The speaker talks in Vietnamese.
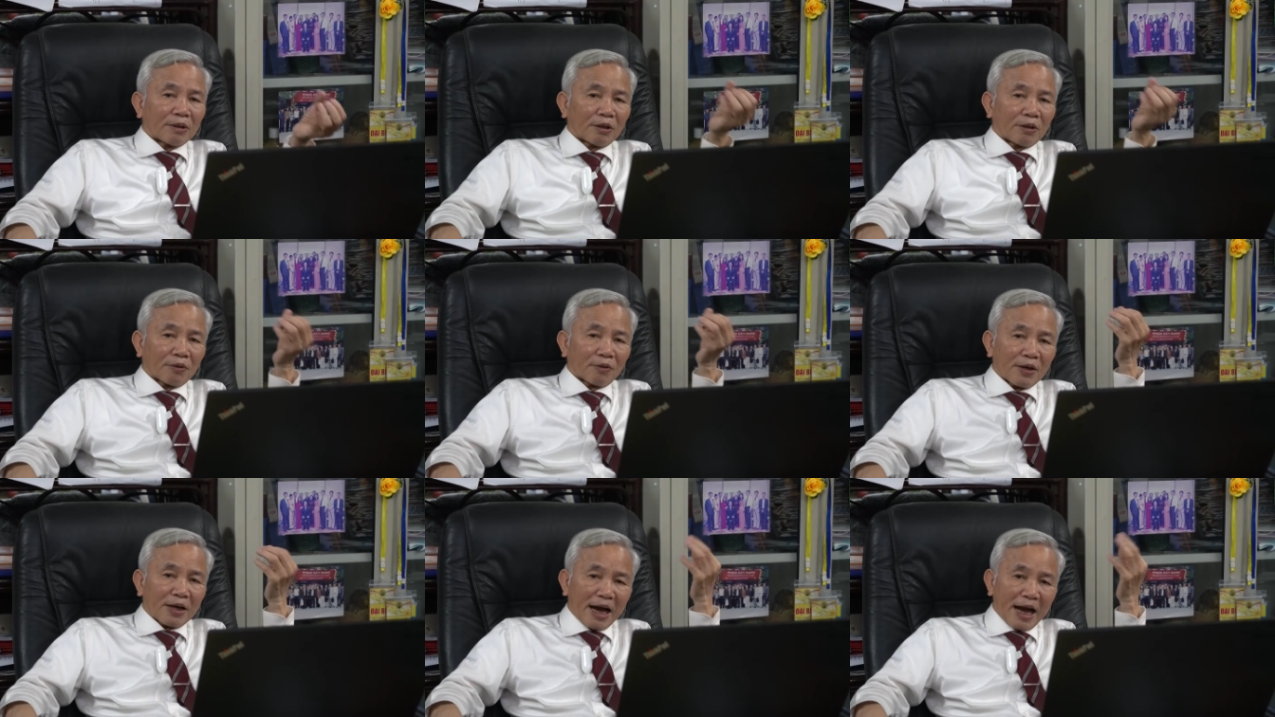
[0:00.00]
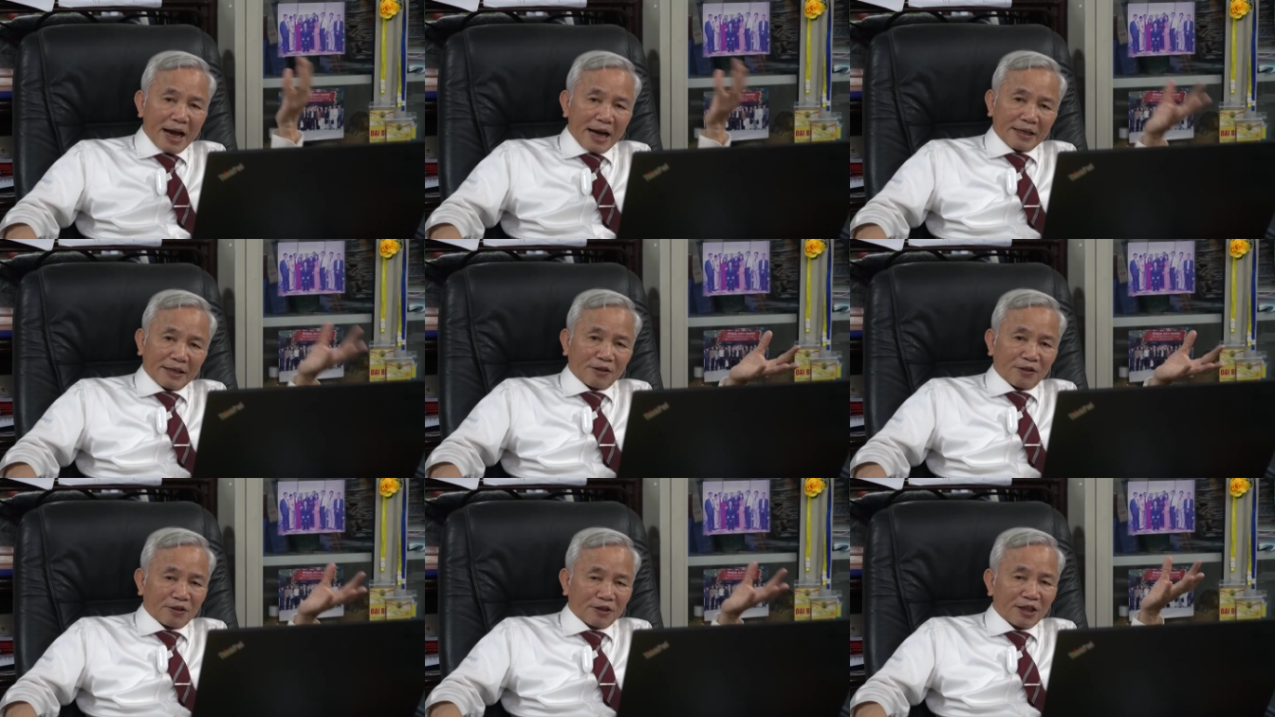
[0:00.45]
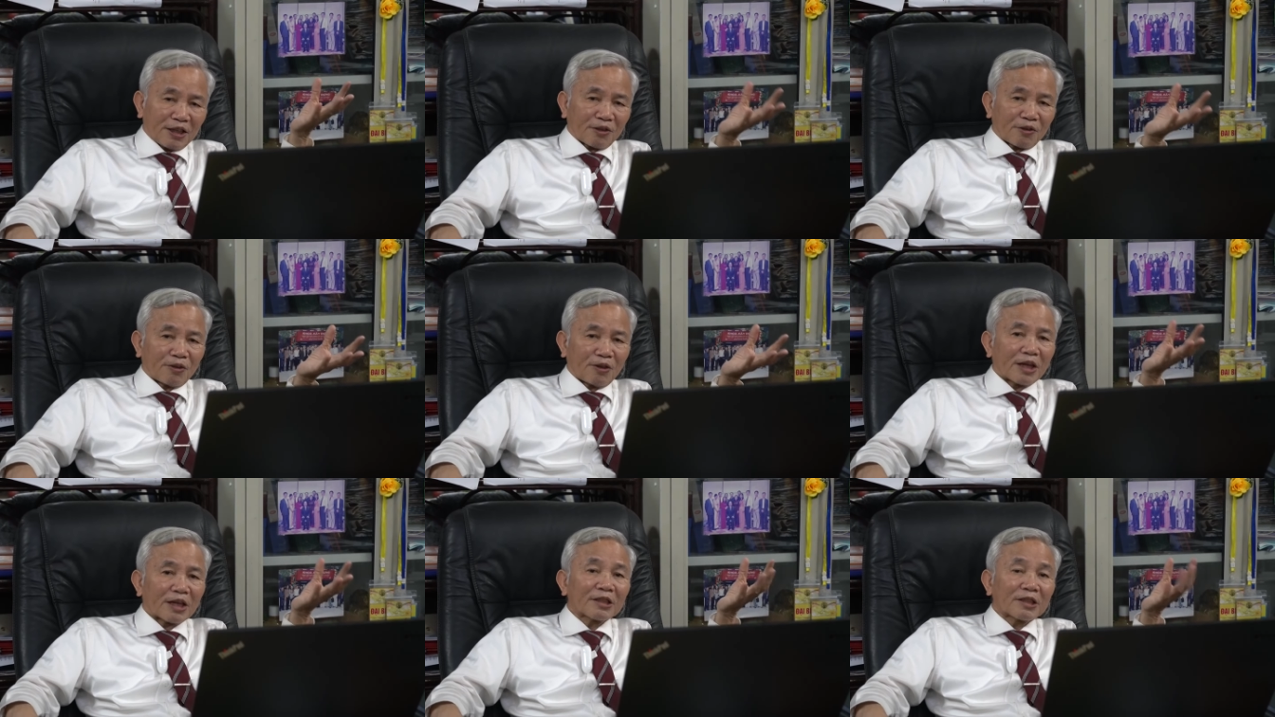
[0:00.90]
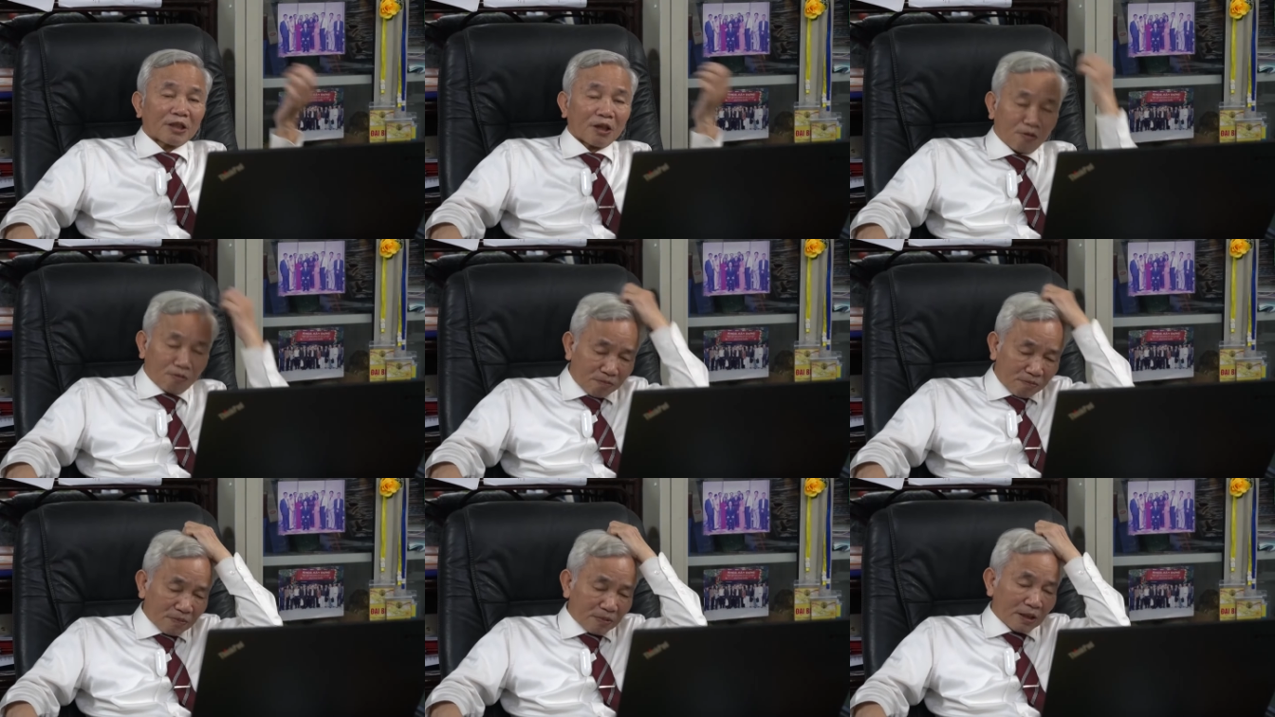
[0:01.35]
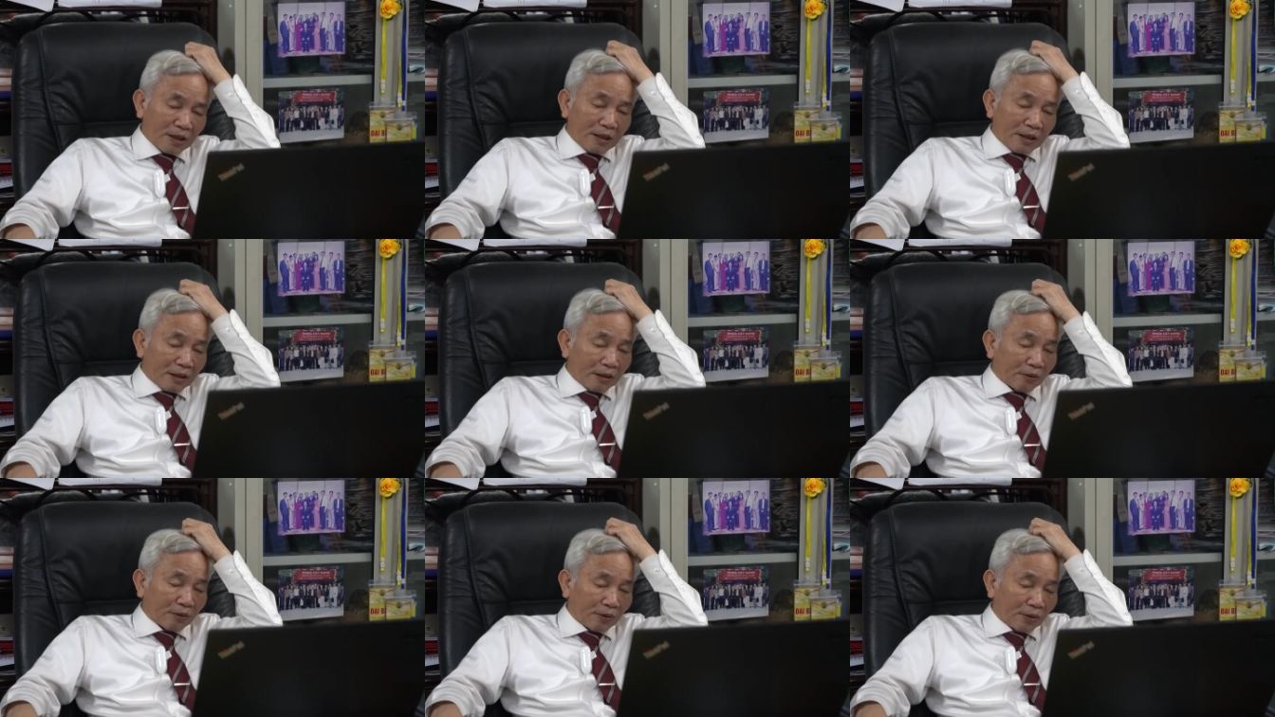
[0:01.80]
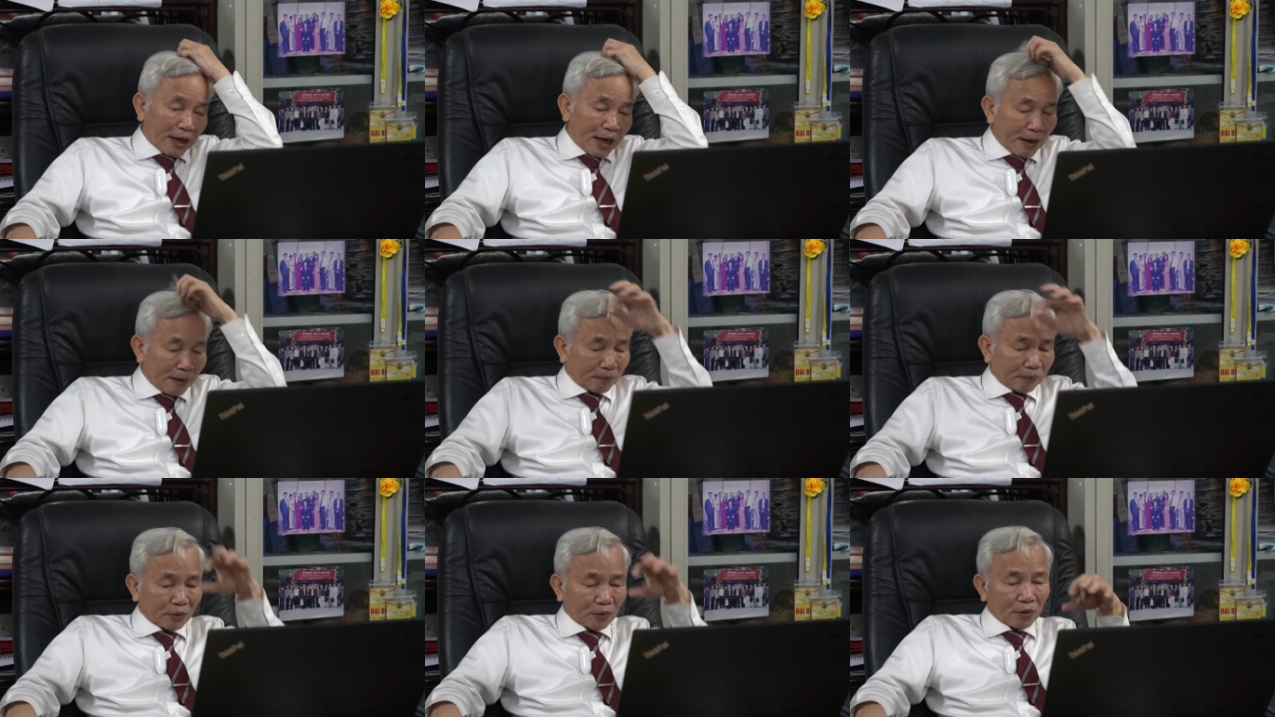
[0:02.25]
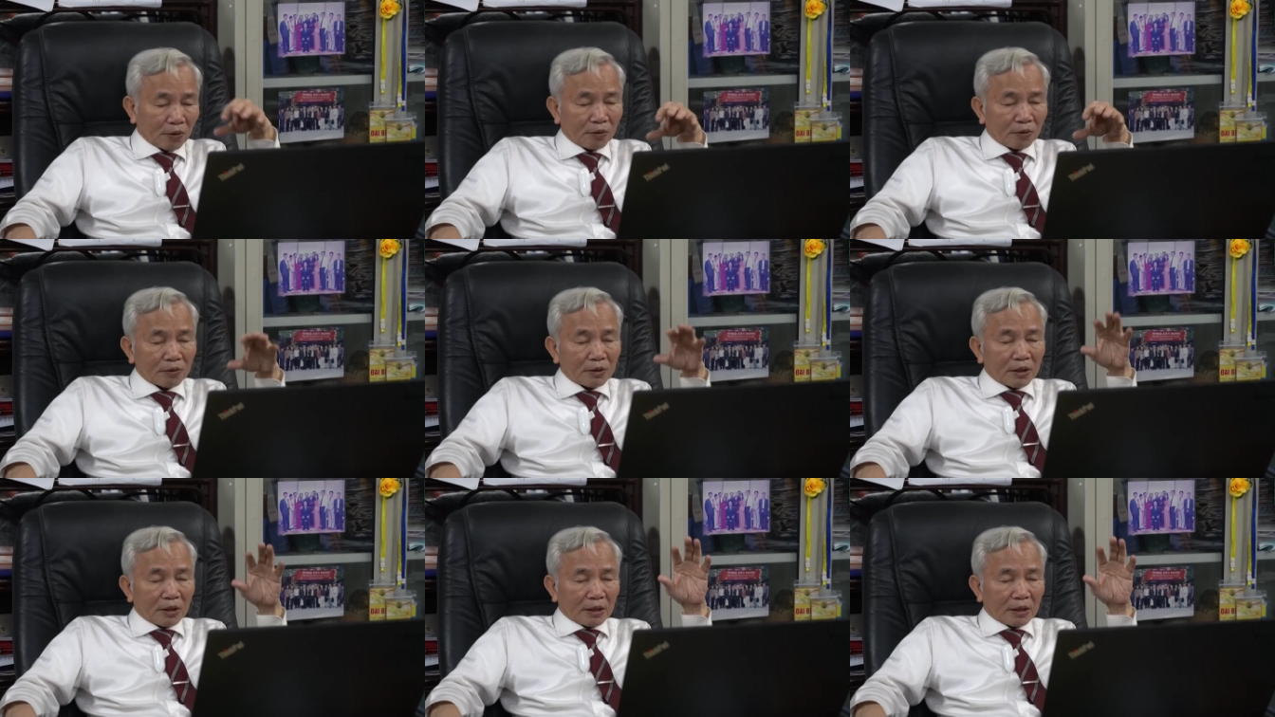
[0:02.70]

là nó có hại cho người còn đang sống nó làm cho